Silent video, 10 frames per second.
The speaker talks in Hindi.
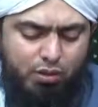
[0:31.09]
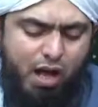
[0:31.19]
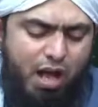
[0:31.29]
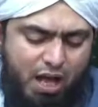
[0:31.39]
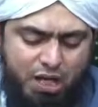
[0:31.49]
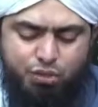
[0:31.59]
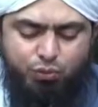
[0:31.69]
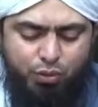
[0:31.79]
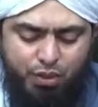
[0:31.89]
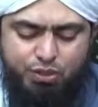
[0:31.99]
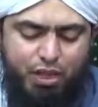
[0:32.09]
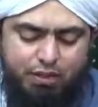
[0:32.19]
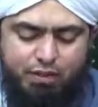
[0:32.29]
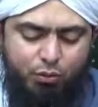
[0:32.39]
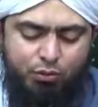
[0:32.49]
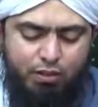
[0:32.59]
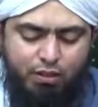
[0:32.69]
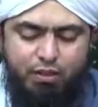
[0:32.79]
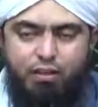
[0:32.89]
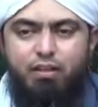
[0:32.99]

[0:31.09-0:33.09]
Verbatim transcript: काश वो ये जानते होते